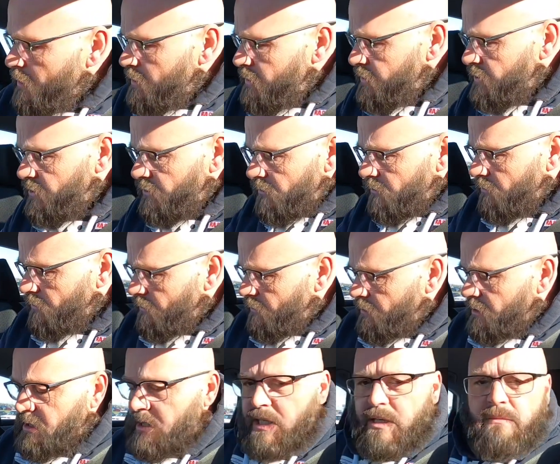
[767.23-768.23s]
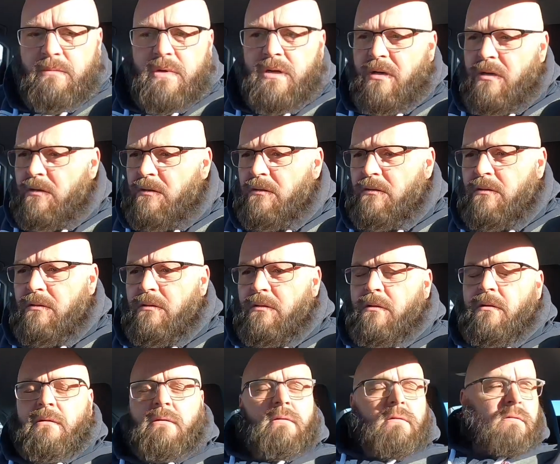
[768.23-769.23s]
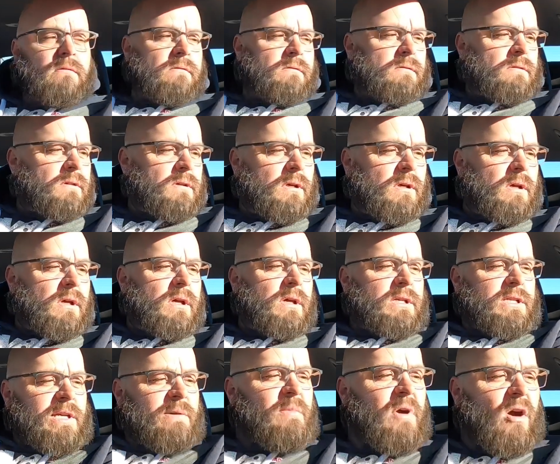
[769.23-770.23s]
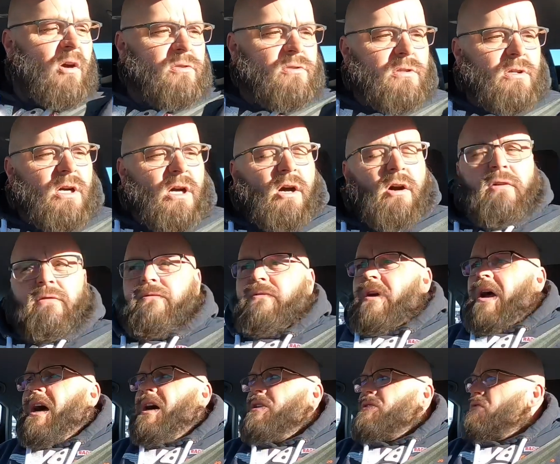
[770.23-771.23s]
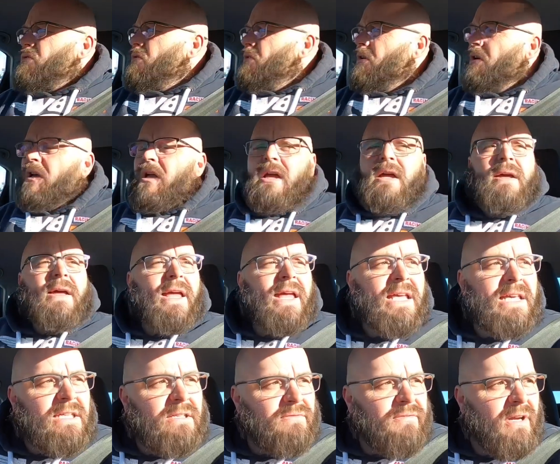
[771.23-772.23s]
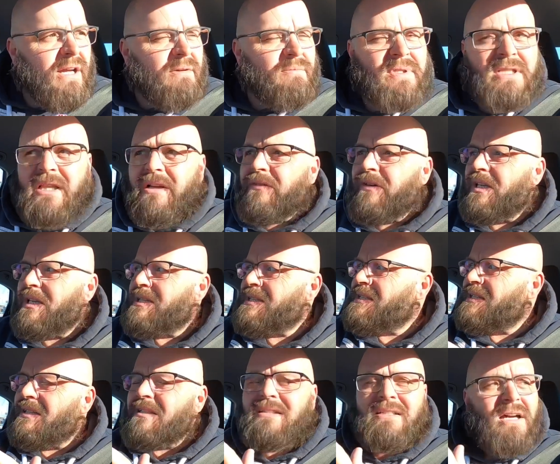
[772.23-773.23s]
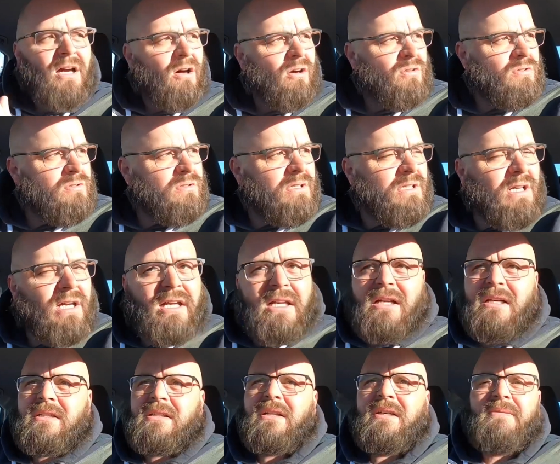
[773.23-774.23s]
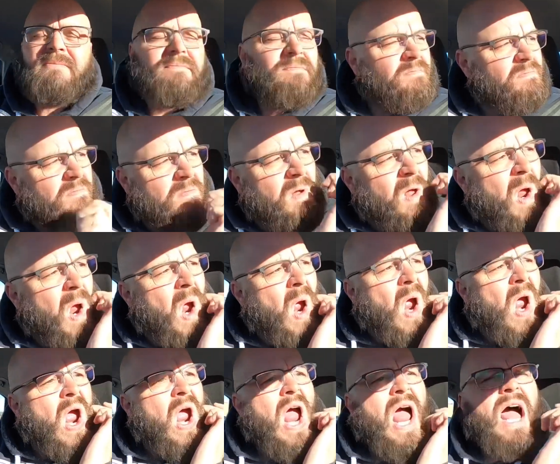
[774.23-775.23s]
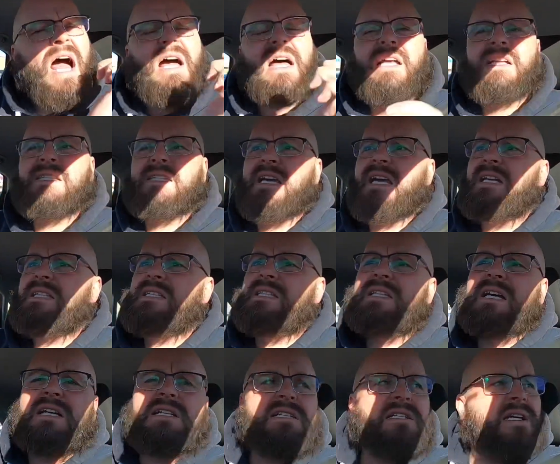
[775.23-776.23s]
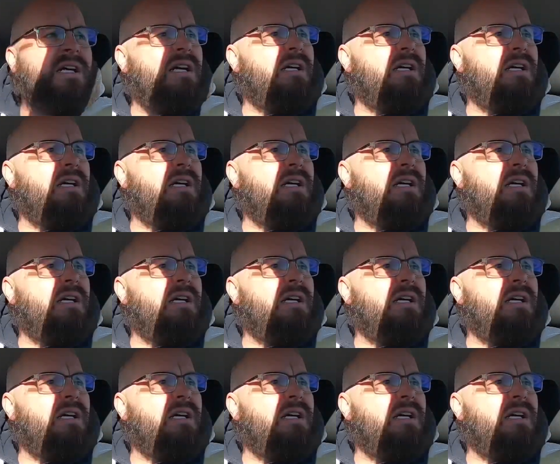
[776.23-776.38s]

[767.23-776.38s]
So, Thema, Thema Autokauf. Also, ich fahre mittlerweile das dritte Auto in Kanada als erstes hatte ich